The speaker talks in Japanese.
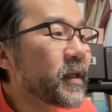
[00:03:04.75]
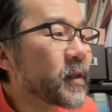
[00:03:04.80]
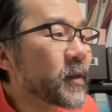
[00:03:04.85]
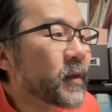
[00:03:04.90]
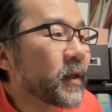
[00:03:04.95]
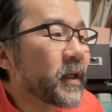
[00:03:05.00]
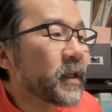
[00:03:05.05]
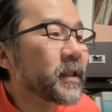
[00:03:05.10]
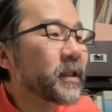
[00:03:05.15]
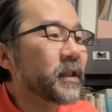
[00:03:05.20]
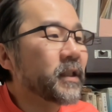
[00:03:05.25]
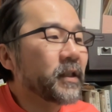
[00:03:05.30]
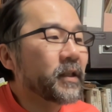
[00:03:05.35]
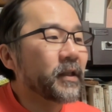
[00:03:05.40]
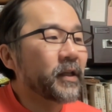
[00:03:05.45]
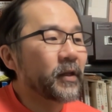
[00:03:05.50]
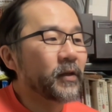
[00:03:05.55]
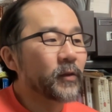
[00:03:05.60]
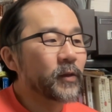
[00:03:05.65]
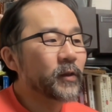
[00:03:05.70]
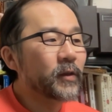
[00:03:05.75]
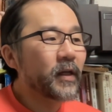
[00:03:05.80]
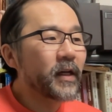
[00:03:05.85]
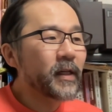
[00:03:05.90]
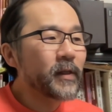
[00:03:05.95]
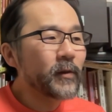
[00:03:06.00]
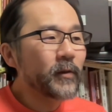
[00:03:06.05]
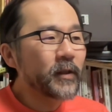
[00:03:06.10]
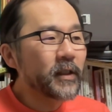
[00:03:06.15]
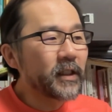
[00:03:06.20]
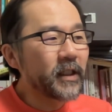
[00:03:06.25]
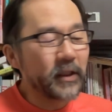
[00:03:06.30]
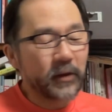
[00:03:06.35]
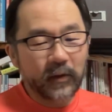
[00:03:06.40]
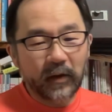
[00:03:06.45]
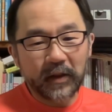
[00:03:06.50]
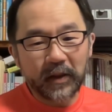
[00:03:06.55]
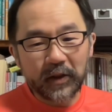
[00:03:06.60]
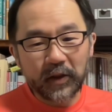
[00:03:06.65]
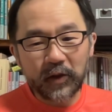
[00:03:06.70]
スラチーっていうスライスチーズ
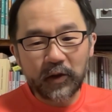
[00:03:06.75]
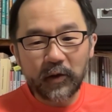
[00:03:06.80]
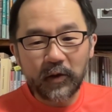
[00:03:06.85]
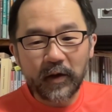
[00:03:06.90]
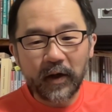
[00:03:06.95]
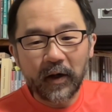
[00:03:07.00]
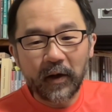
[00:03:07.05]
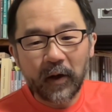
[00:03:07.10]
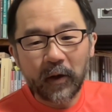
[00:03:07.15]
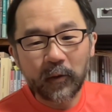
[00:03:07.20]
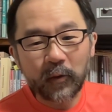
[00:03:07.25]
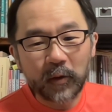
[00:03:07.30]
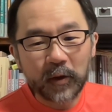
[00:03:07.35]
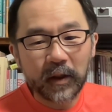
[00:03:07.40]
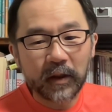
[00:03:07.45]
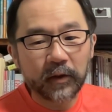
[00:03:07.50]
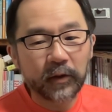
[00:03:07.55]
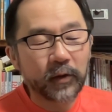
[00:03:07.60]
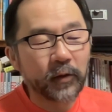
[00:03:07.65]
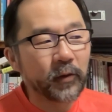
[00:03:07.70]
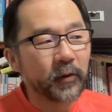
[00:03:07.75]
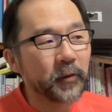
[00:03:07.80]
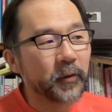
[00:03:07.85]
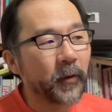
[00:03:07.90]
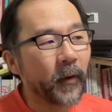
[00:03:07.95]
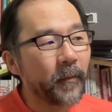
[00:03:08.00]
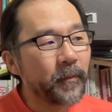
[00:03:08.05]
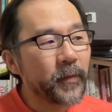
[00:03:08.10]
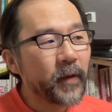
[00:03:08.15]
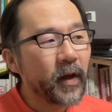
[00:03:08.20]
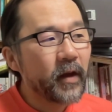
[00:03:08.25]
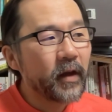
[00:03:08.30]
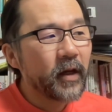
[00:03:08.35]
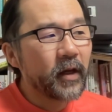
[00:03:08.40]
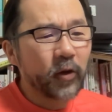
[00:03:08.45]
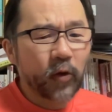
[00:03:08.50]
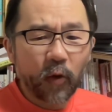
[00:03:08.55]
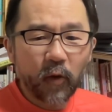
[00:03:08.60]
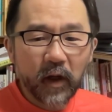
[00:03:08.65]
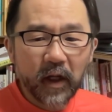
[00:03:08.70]
が2種類あるのはどうしてかっていうと、
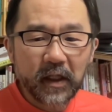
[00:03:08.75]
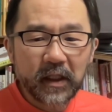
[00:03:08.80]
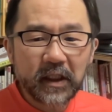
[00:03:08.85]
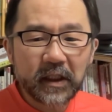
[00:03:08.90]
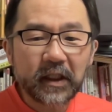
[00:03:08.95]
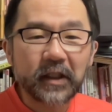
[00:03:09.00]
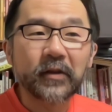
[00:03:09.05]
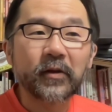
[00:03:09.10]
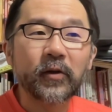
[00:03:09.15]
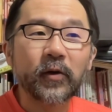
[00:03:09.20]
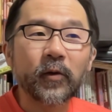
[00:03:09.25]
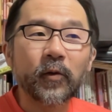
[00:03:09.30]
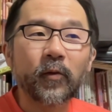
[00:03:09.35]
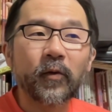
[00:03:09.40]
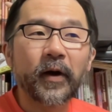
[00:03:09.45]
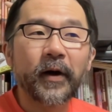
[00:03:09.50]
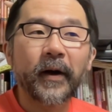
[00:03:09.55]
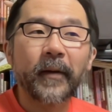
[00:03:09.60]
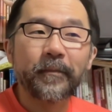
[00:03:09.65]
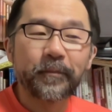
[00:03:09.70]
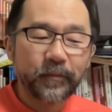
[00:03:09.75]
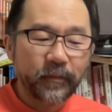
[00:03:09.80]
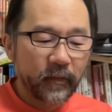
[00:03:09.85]
溶けチーっていうのは、